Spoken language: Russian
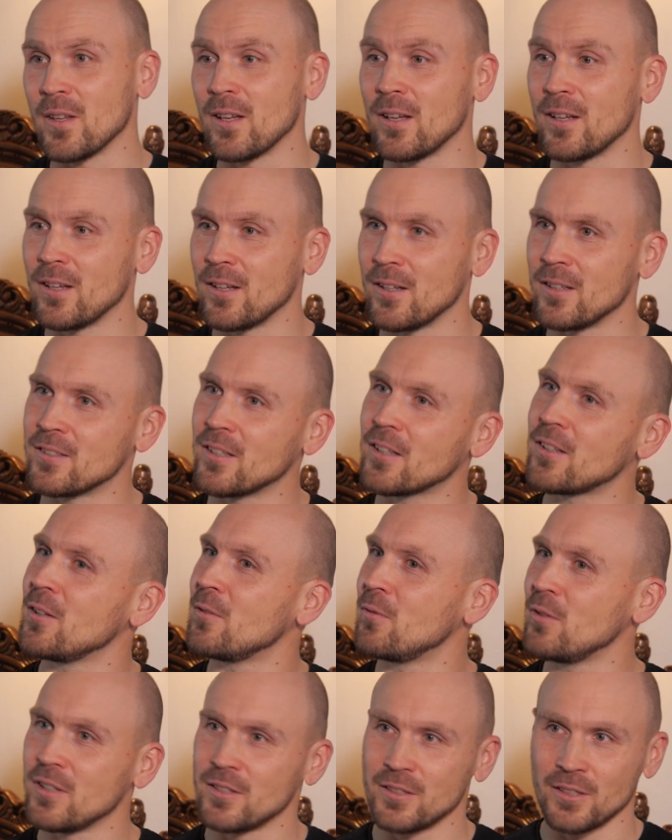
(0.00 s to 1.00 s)
э,
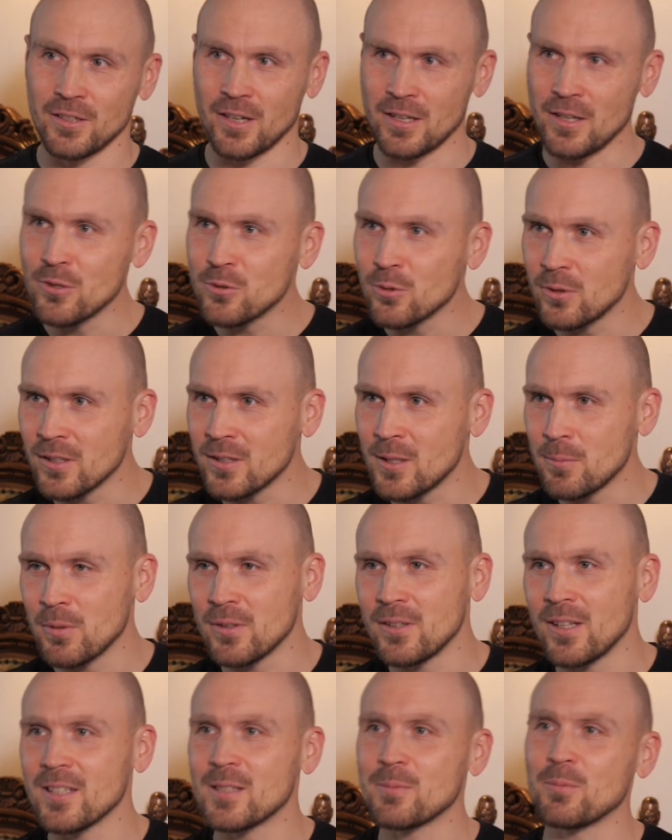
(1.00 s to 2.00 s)
закрыть выезд за границу лет на
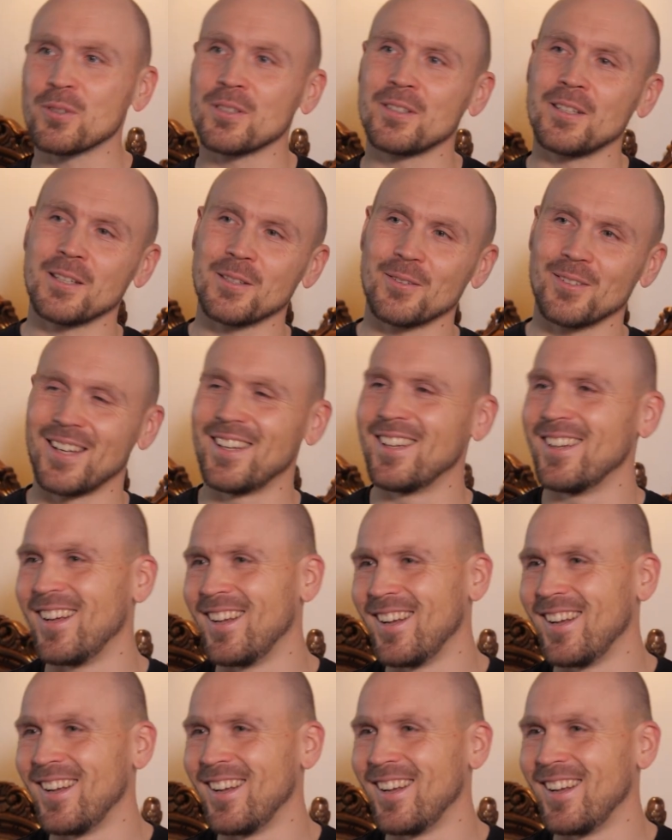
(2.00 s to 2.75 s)
15 после этого.